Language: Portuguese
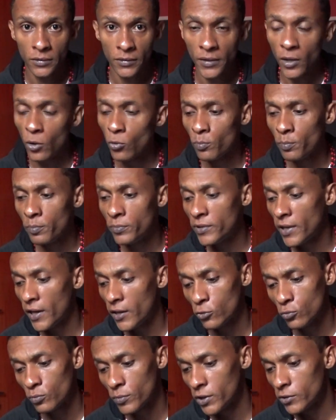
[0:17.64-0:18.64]
Não
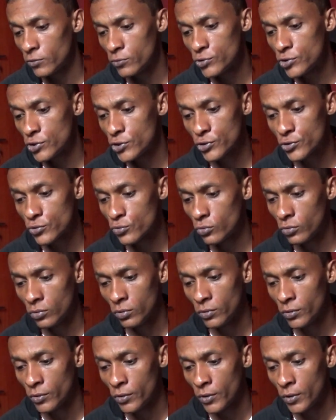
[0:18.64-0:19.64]
tenho medo de
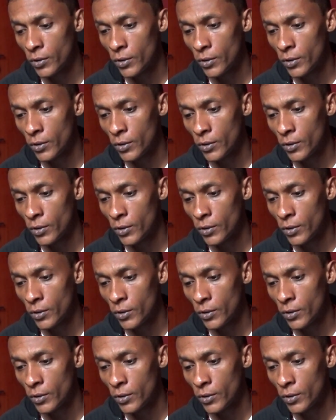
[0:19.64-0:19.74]
Exu,